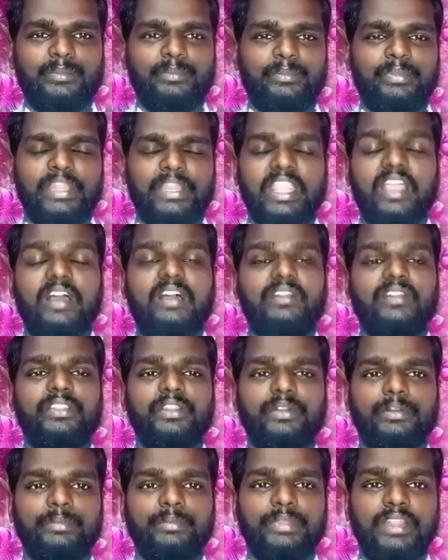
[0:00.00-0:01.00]
ప్రియా
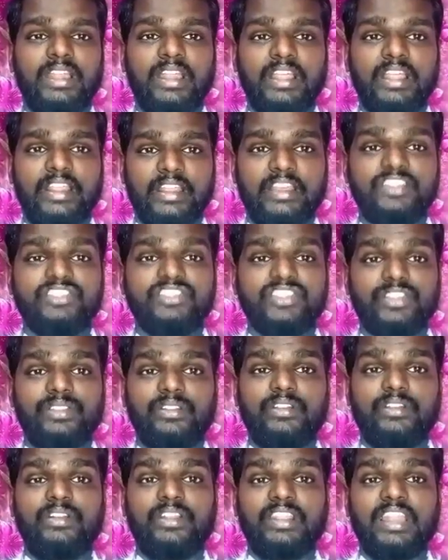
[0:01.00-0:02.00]
దేవుని పిల్లలారా
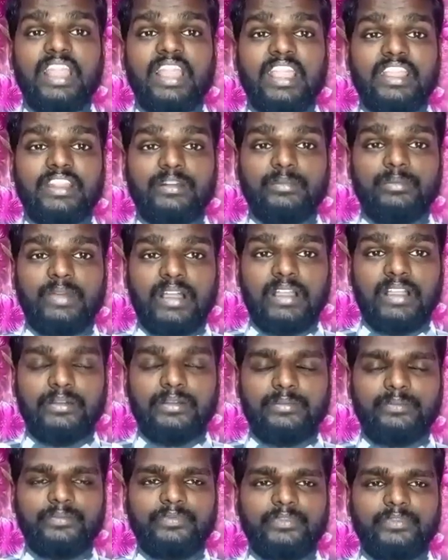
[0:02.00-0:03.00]
చదువునంటి లేఖన
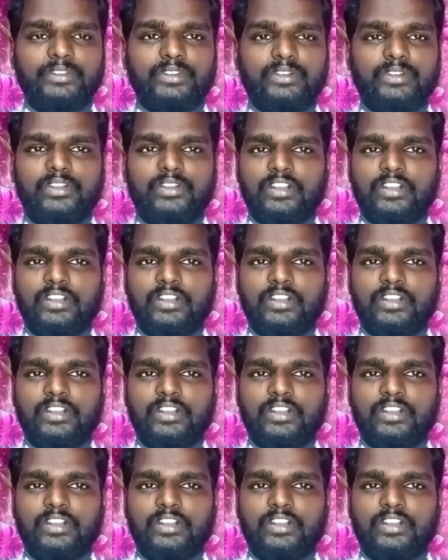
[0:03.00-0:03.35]
భాగం ఒక